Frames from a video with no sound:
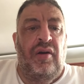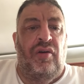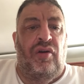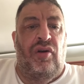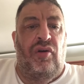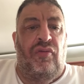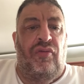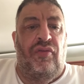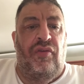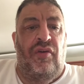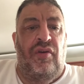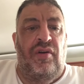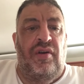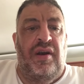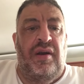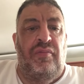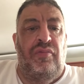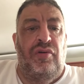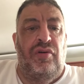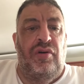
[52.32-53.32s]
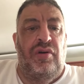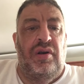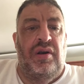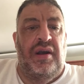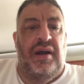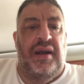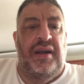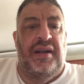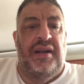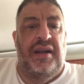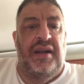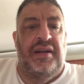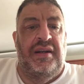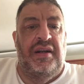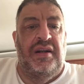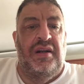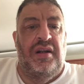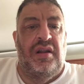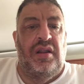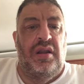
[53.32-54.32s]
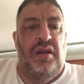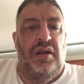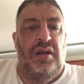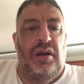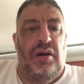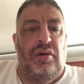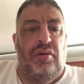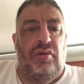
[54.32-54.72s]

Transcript: küfürle büyüyen yeni nesiller